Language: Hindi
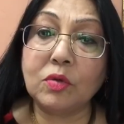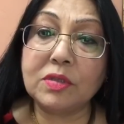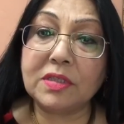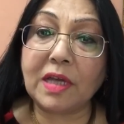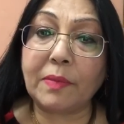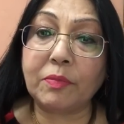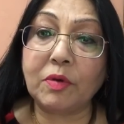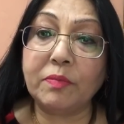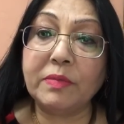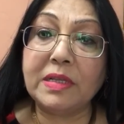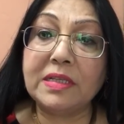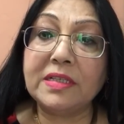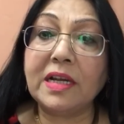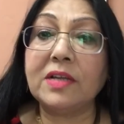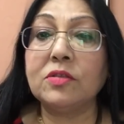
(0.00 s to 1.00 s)
दोस्त आपको
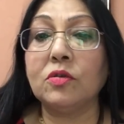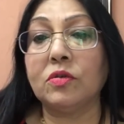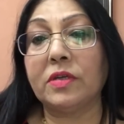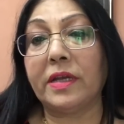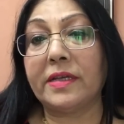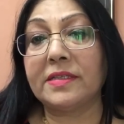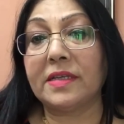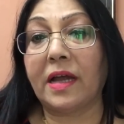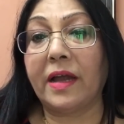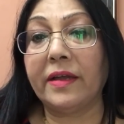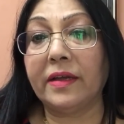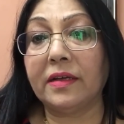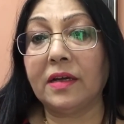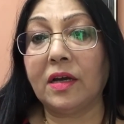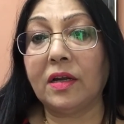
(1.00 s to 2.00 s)
मिल जाए जो एक
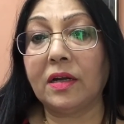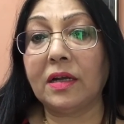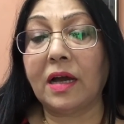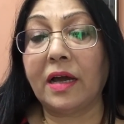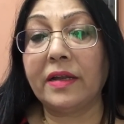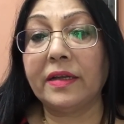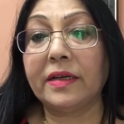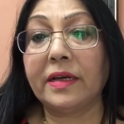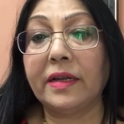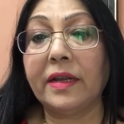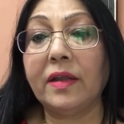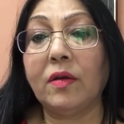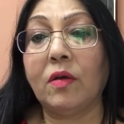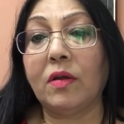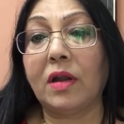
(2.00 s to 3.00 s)
सहायक कर, कार्य
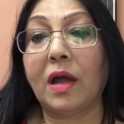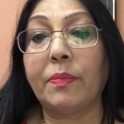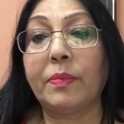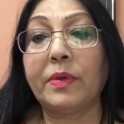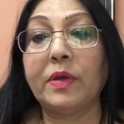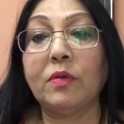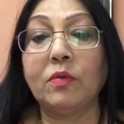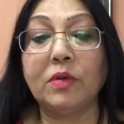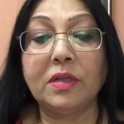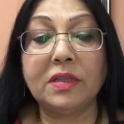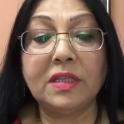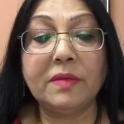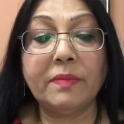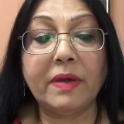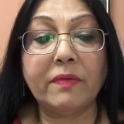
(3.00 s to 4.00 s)
करें और आपकी
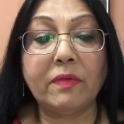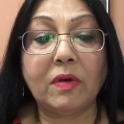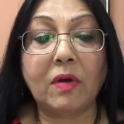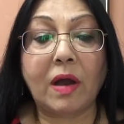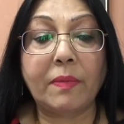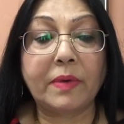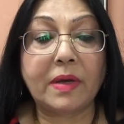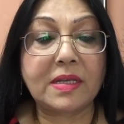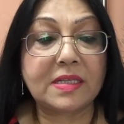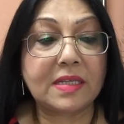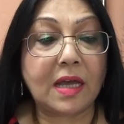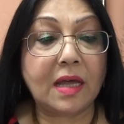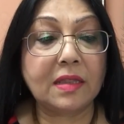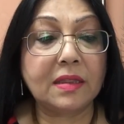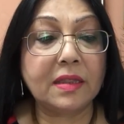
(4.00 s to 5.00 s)
उन्नति में आपका
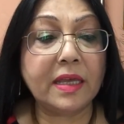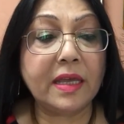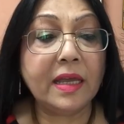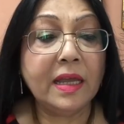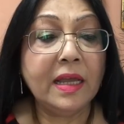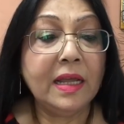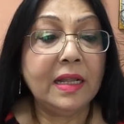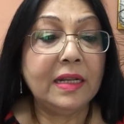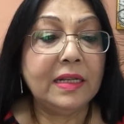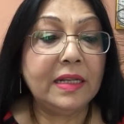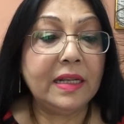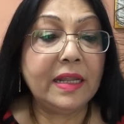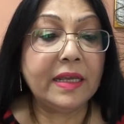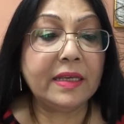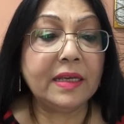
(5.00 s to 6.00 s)
साथ दे
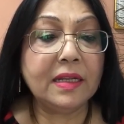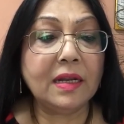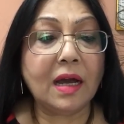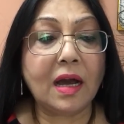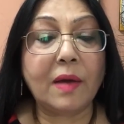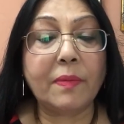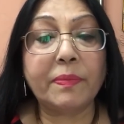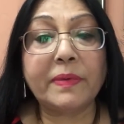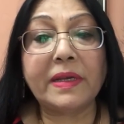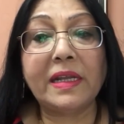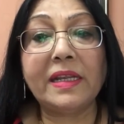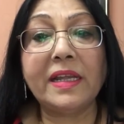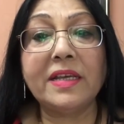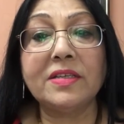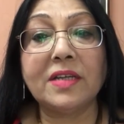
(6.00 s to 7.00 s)
लेकिन
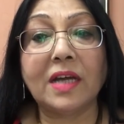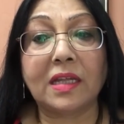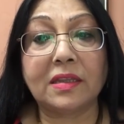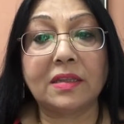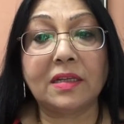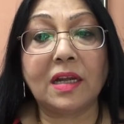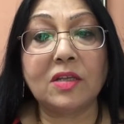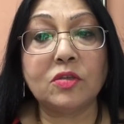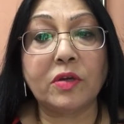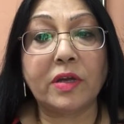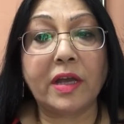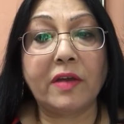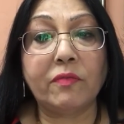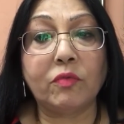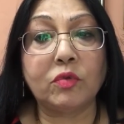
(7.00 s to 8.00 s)
आपके लिए यात्रा जो
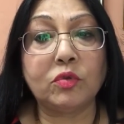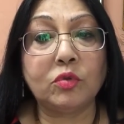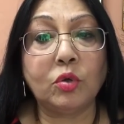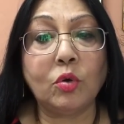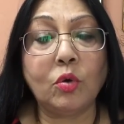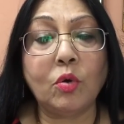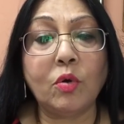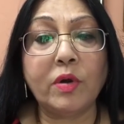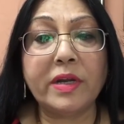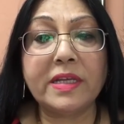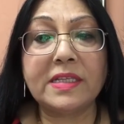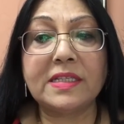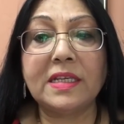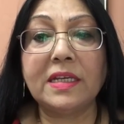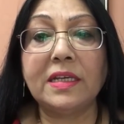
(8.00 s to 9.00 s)
है वो
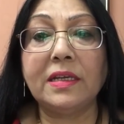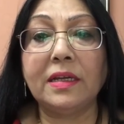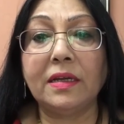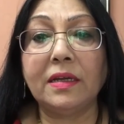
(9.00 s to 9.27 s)
थोड़ी सी